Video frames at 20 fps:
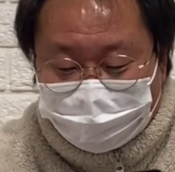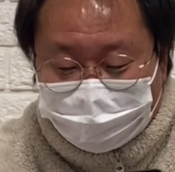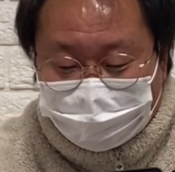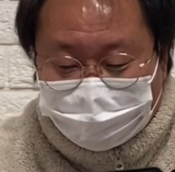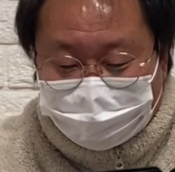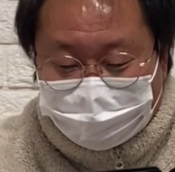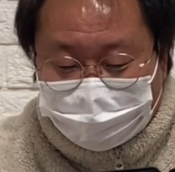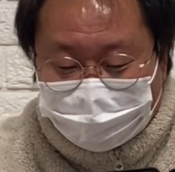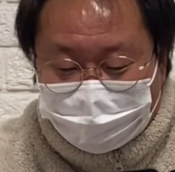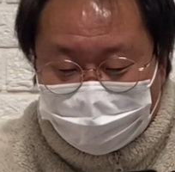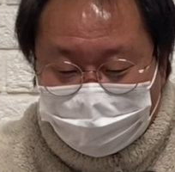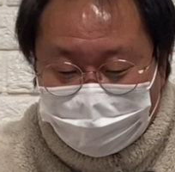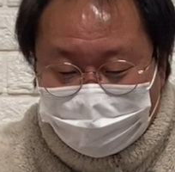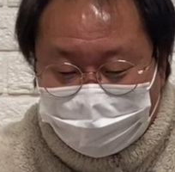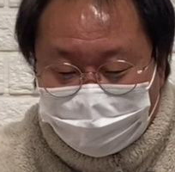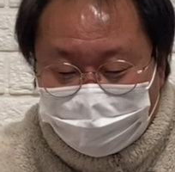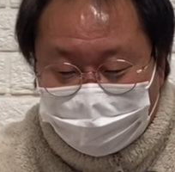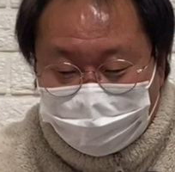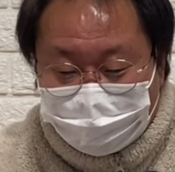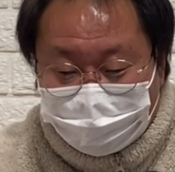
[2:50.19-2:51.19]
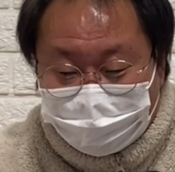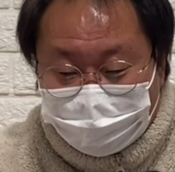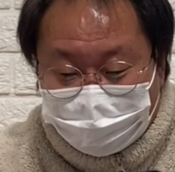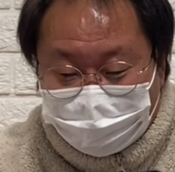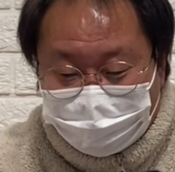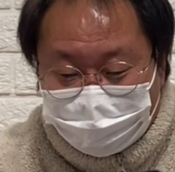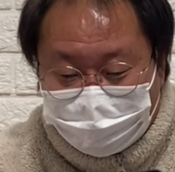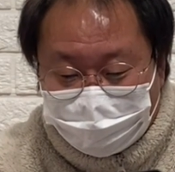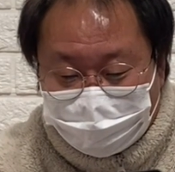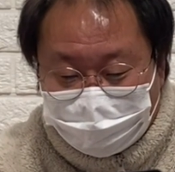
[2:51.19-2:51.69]
그를
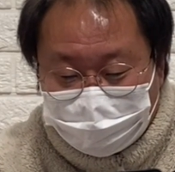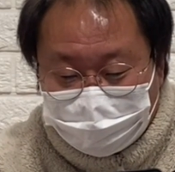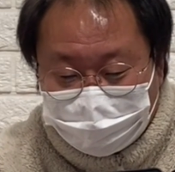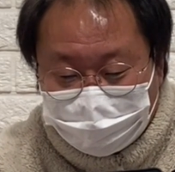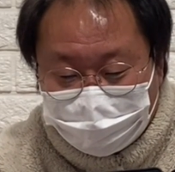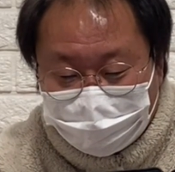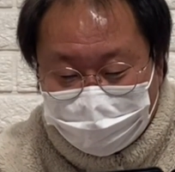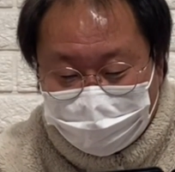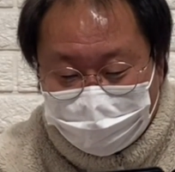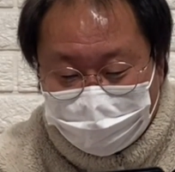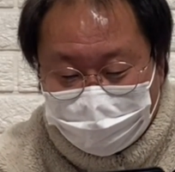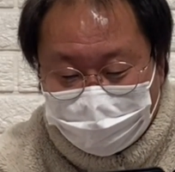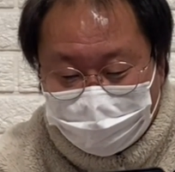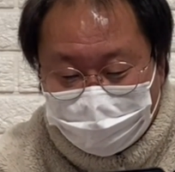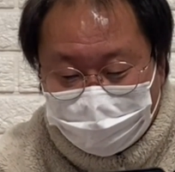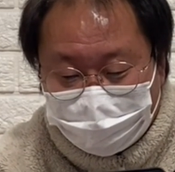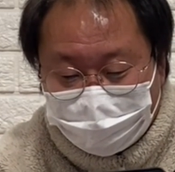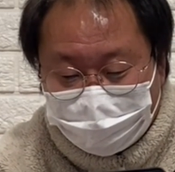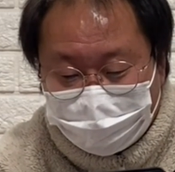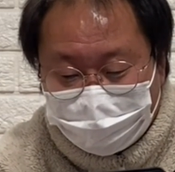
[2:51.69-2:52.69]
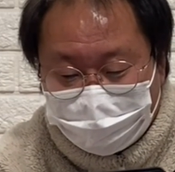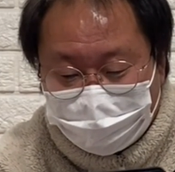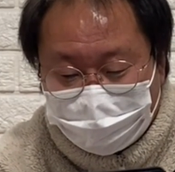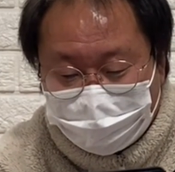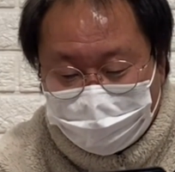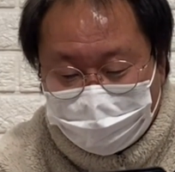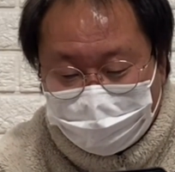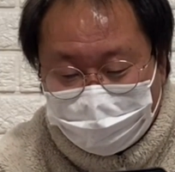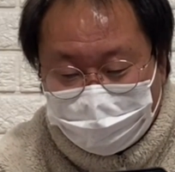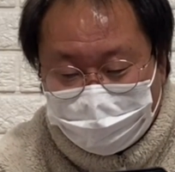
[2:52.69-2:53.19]
그곳에서 치시니 그가 거기
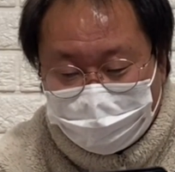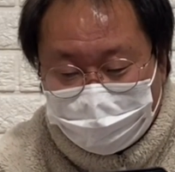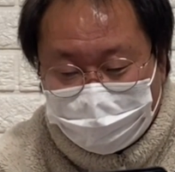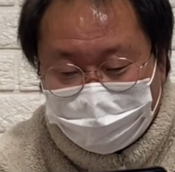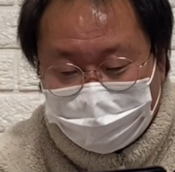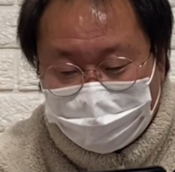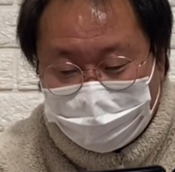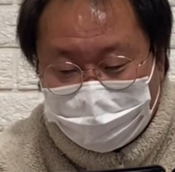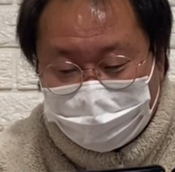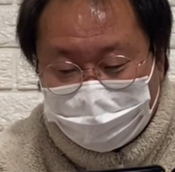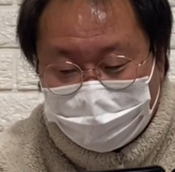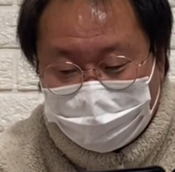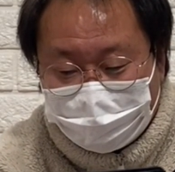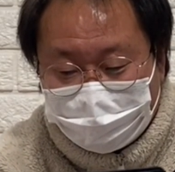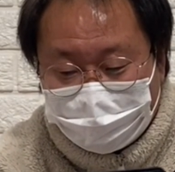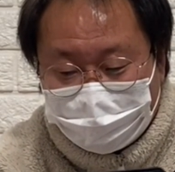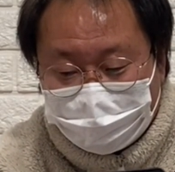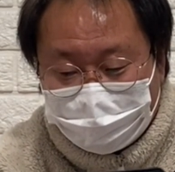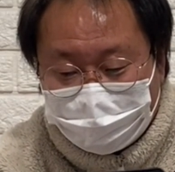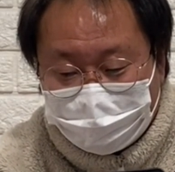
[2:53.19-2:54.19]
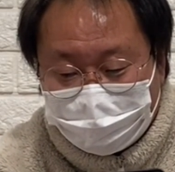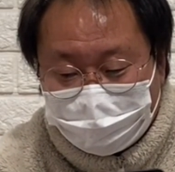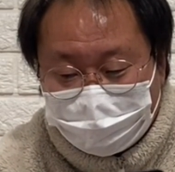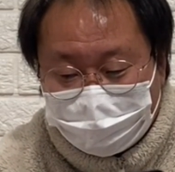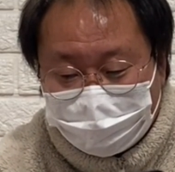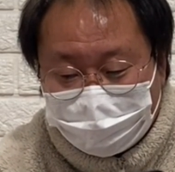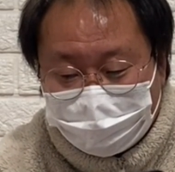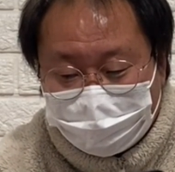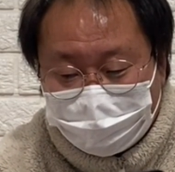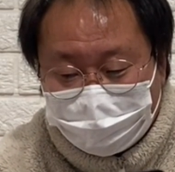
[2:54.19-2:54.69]
하나님의 궤
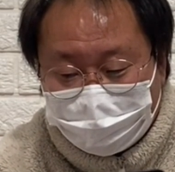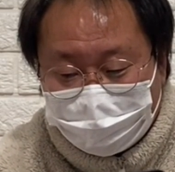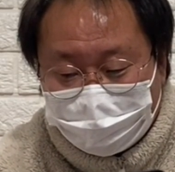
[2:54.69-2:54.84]
곁에서